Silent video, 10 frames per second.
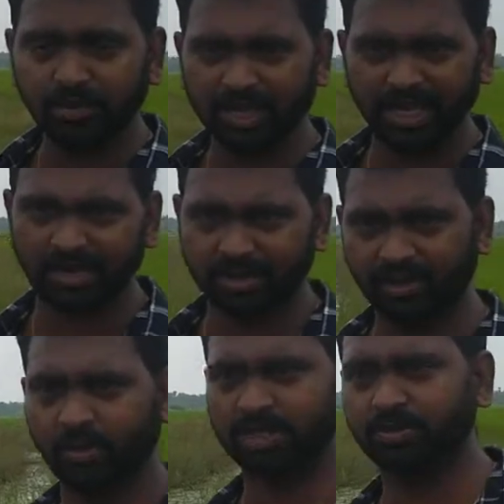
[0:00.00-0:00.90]
புயலில் வந்து
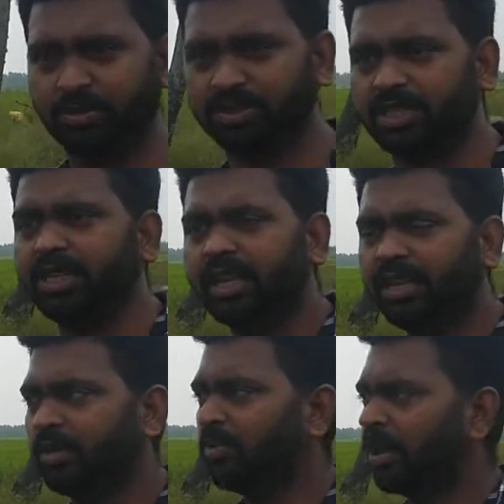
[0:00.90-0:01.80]
உடஞ்சி போச்சு
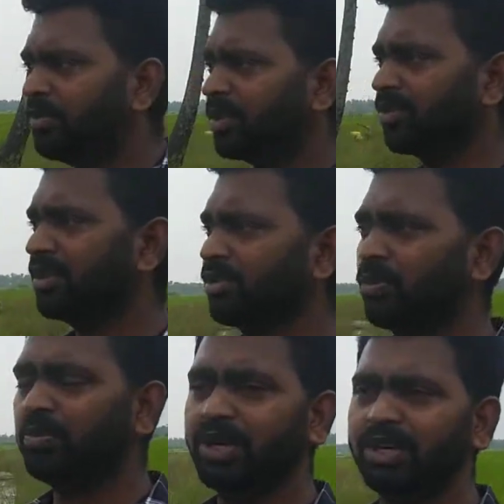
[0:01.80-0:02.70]
பனைமரம் வந்து
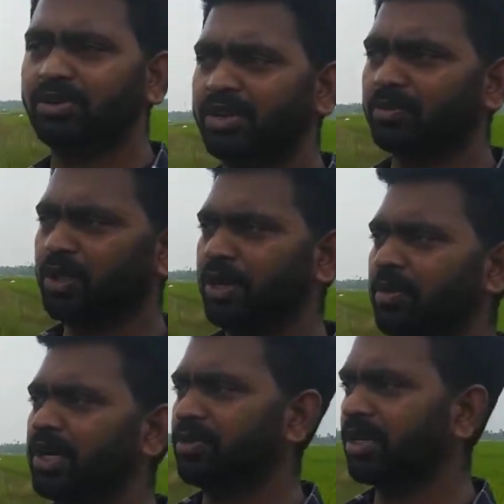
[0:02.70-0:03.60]
ரொம்ப ஒரு
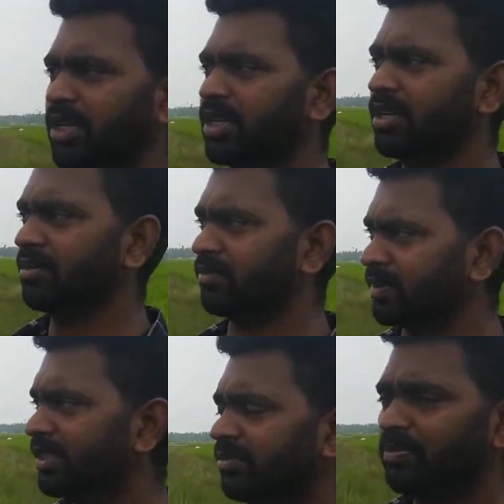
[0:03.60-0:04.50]
முக்கியமான ஒரு
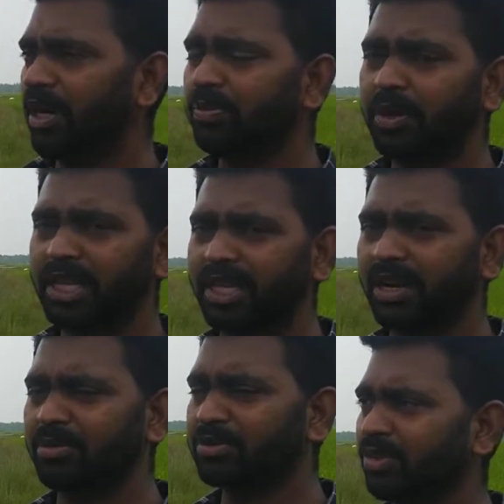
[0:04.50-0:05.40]
பணப்பயிர்
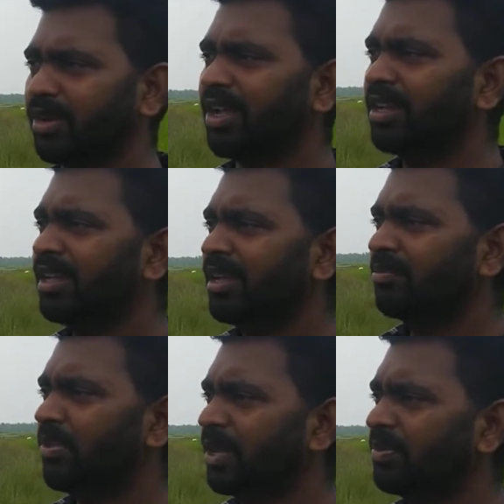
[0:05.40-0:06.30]
அப்படின்னு சொல்லலாம்
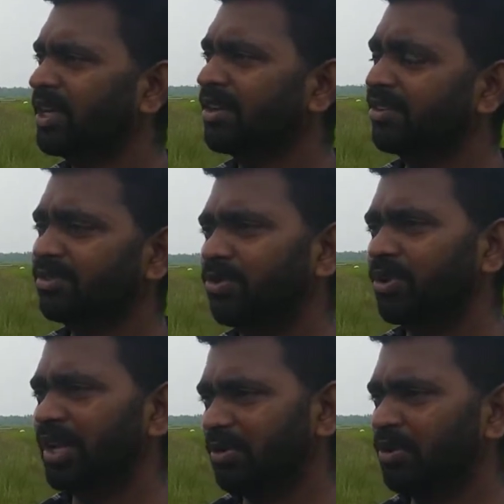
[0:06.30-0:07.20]
பணப்பயிரும்
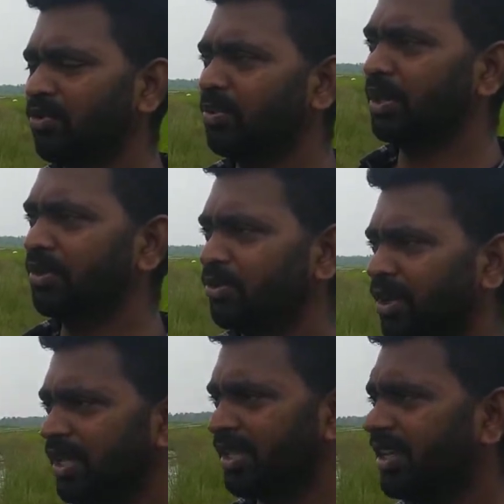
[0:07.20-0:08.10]
கூட உணவு பயிரும்
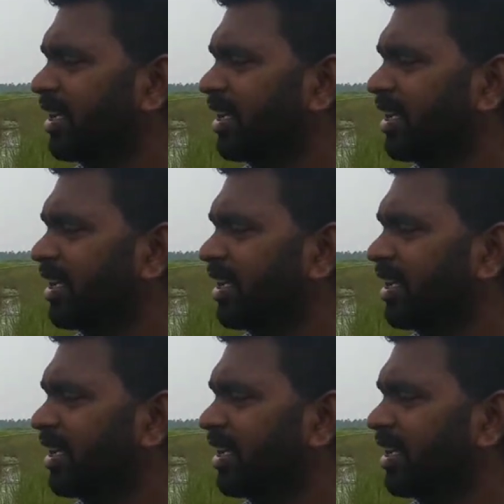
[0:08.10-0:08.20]
கூடாது